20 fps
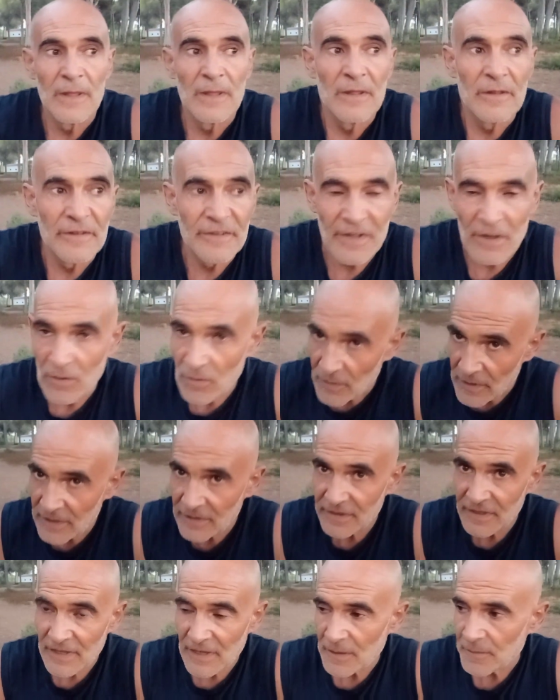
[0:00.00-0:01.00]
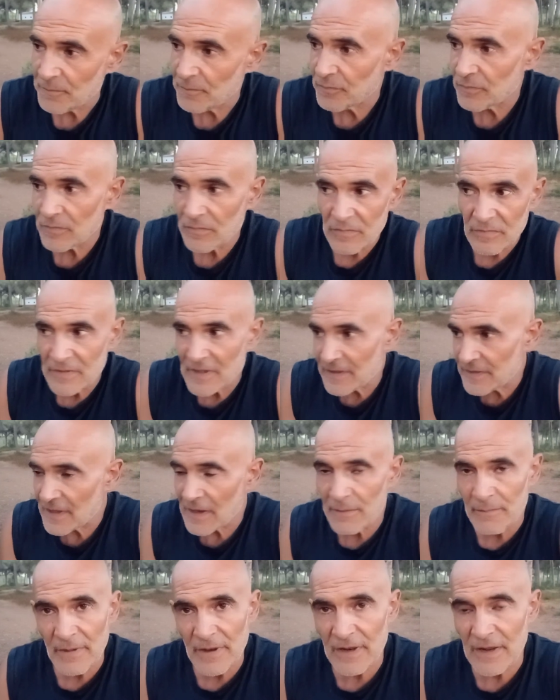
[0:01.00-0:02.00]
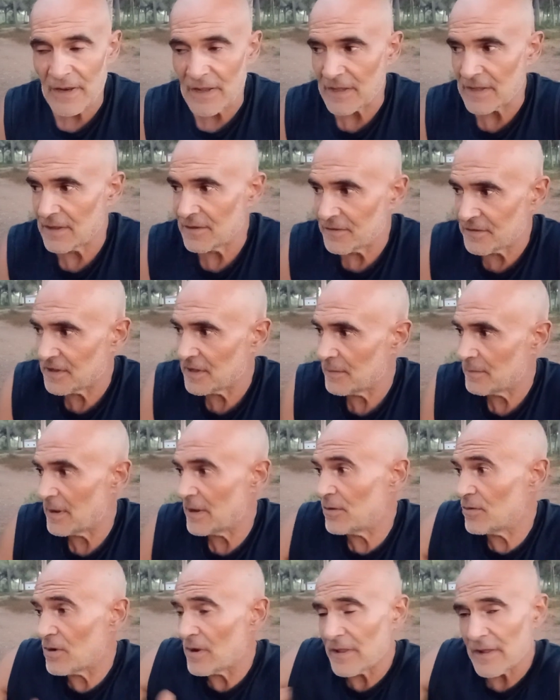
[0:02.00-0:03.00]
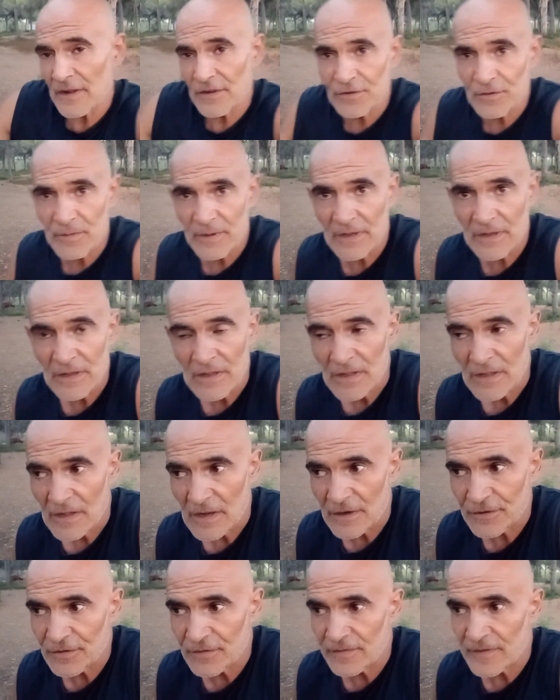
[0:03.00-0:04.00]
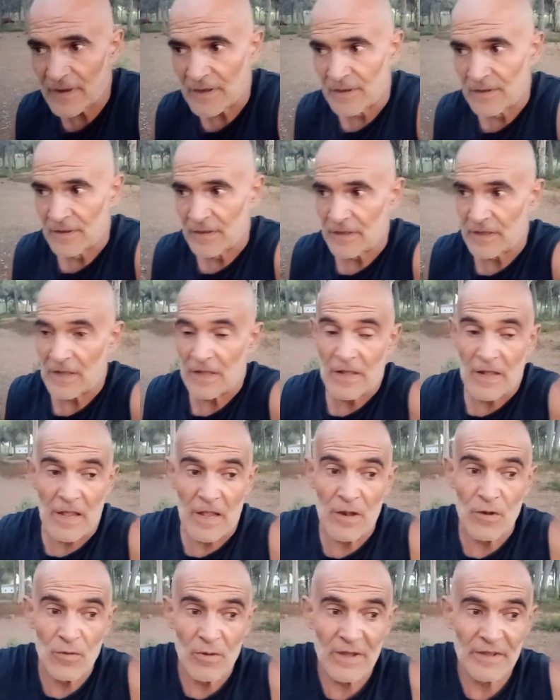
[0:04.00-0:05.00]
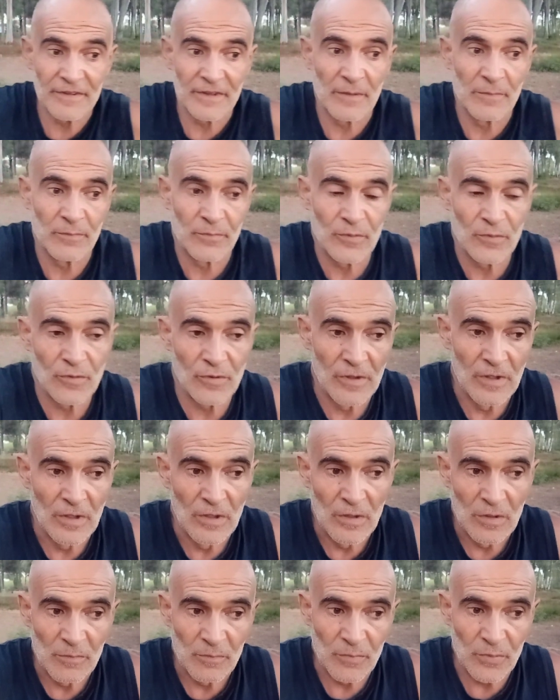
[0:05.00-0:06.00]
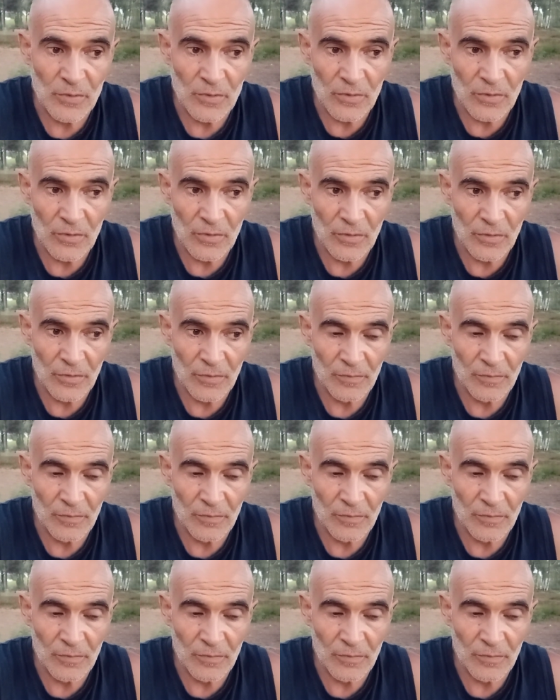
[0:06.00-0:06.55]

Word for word: se lo dice de tal manera y encima no la deja subir al sofá. Y él lo hace por, por,